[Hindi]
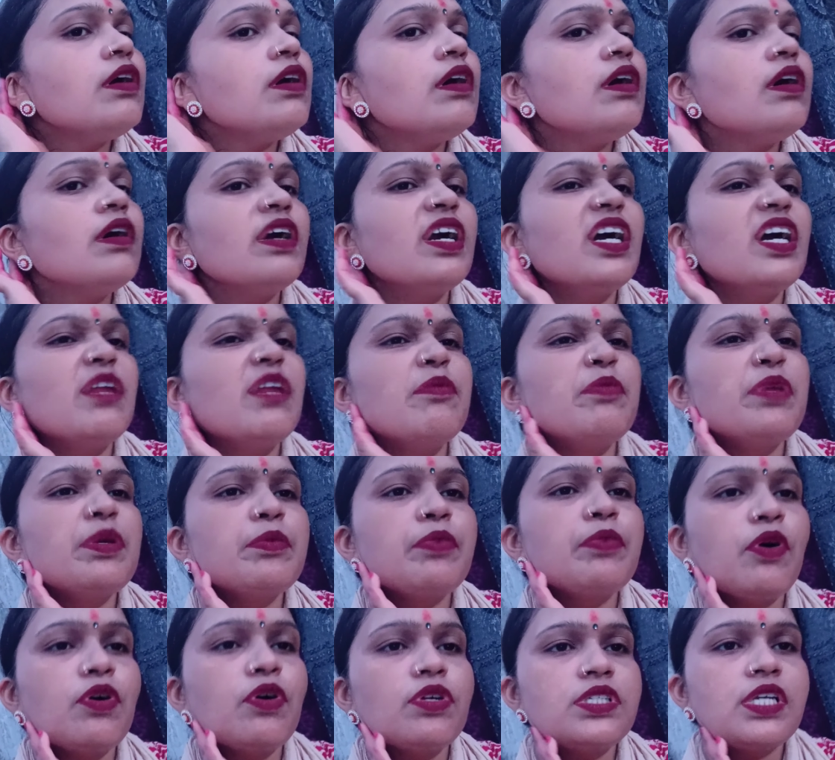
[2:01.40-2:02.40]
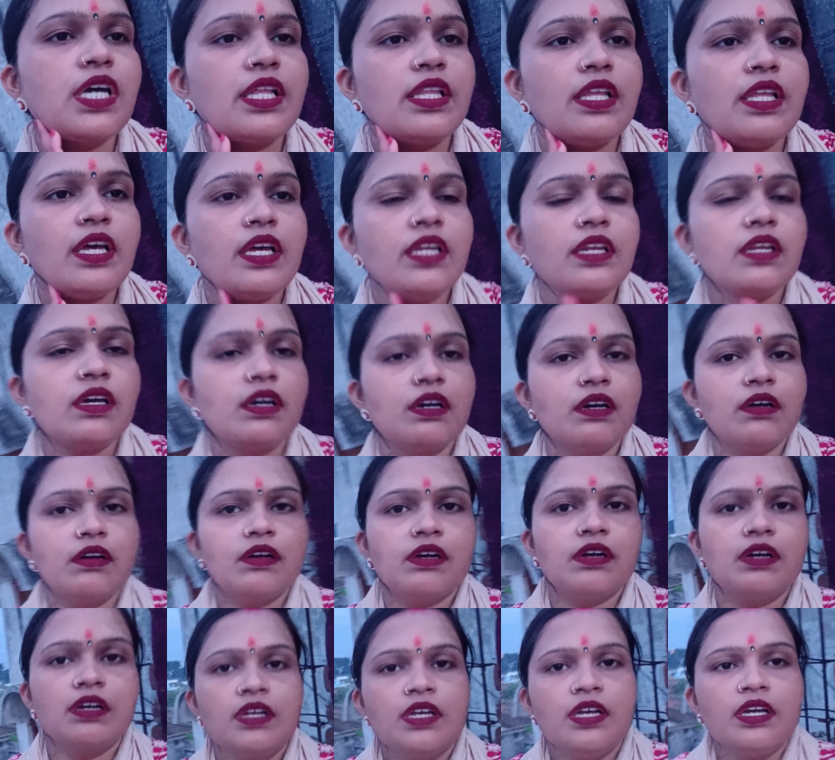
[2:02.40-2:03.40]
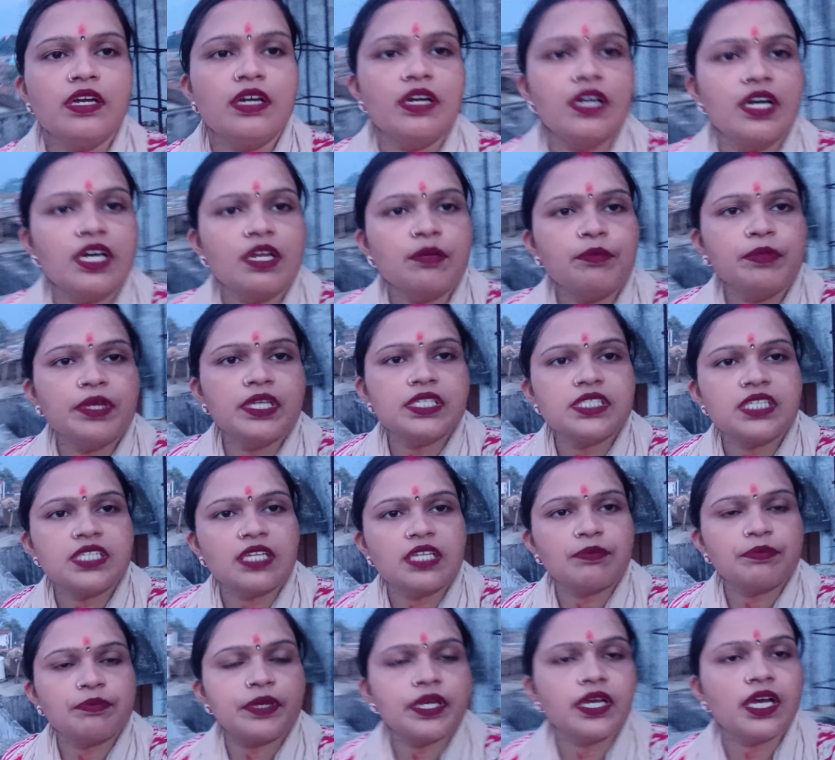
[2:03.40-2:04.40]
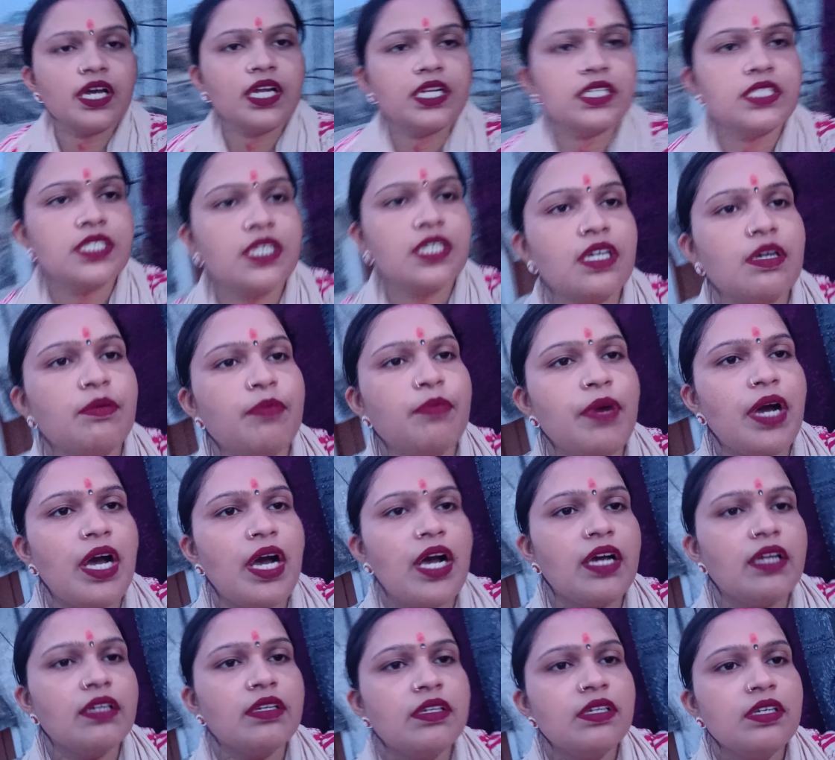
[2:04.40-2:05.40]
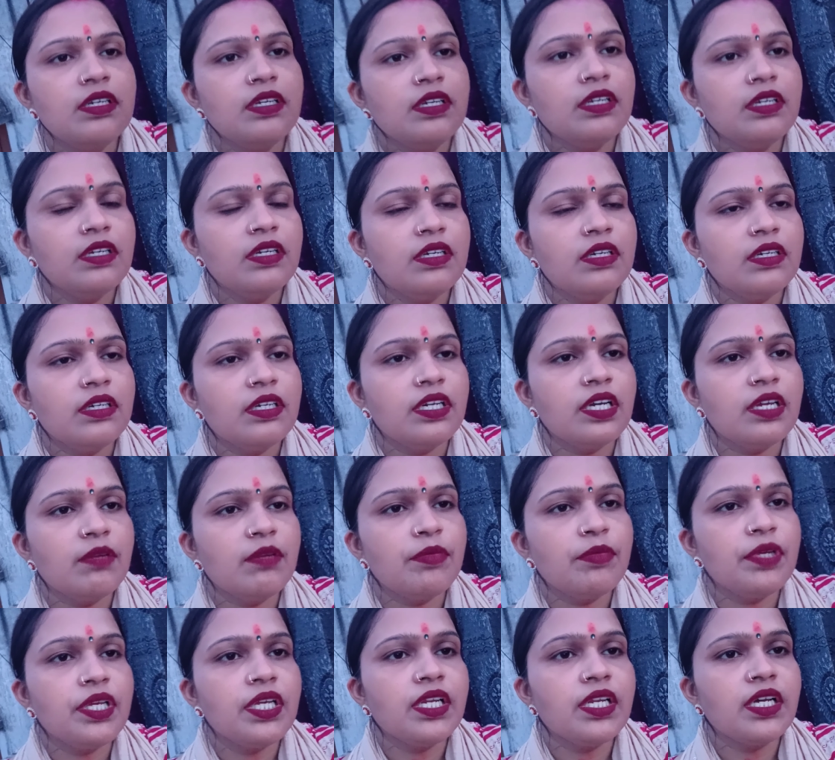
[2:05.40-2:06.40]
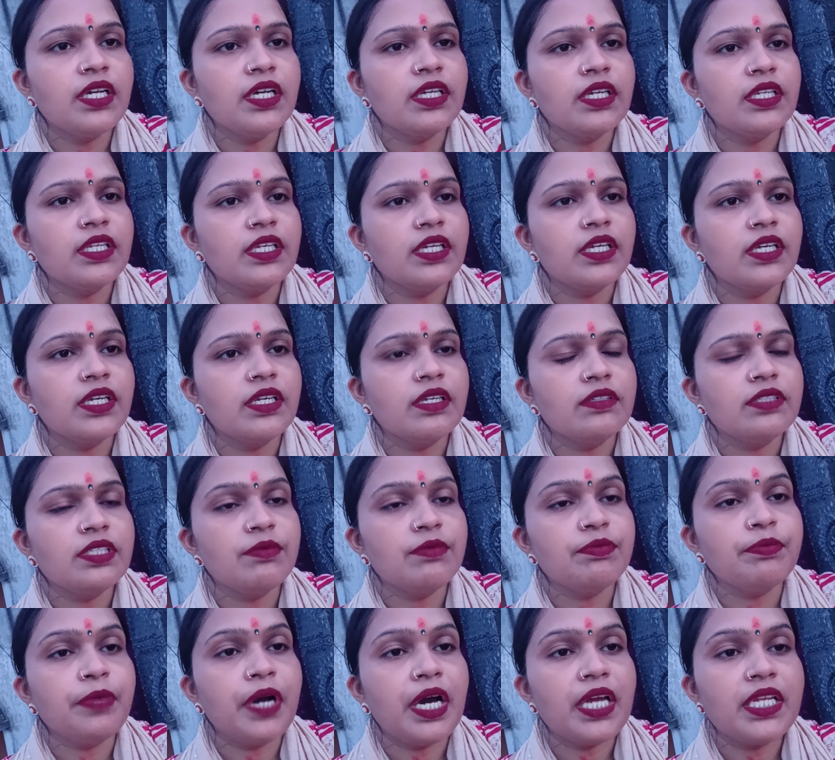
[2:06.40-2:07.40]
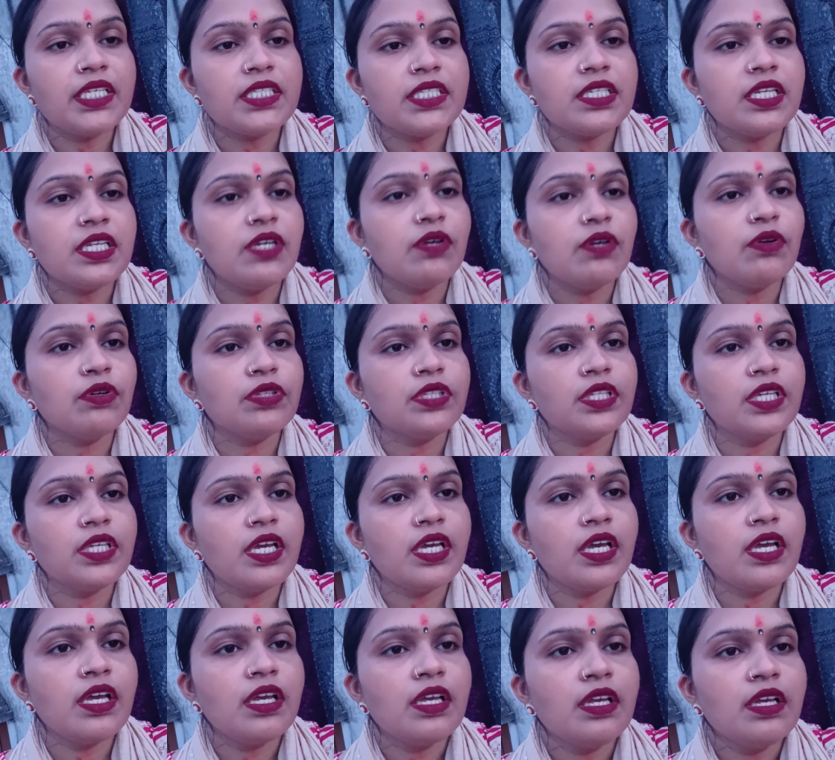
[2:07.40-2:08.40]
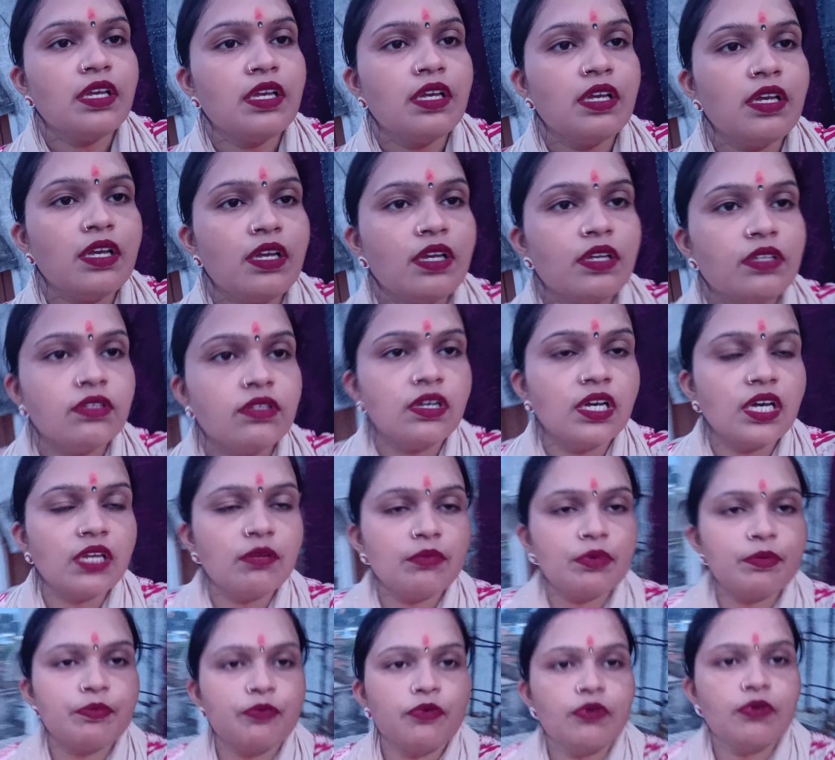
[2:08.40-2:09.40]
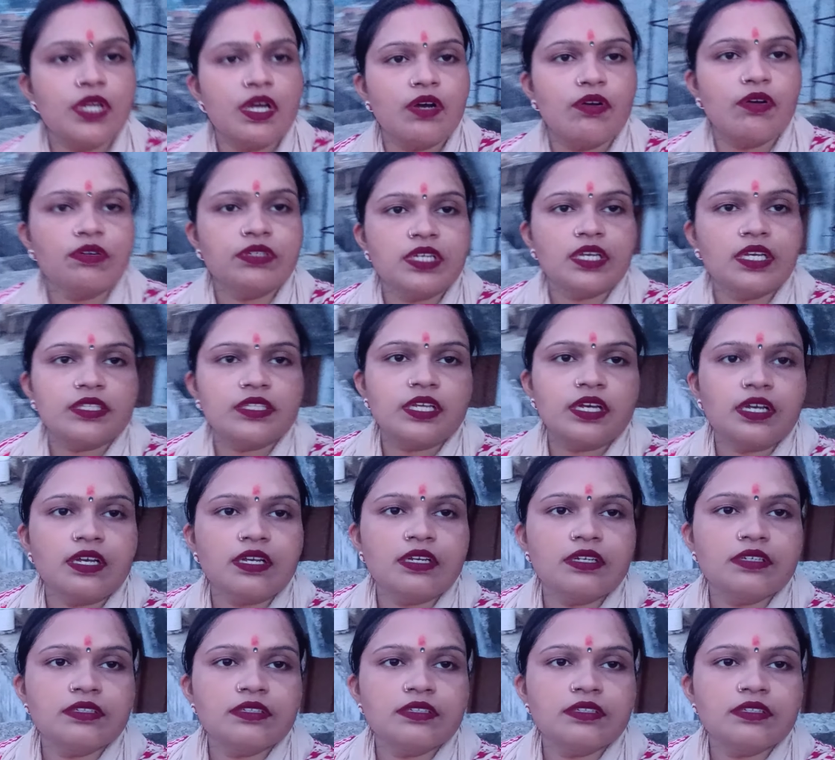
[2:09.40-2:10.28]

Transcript: गर्मी बहुत ज़्यादा है ना घर में छत पे हर जगह बाहर गर्मी ही लग रही है जब बारिश नहीं होती है तो गर्मी पूरा हो जाता है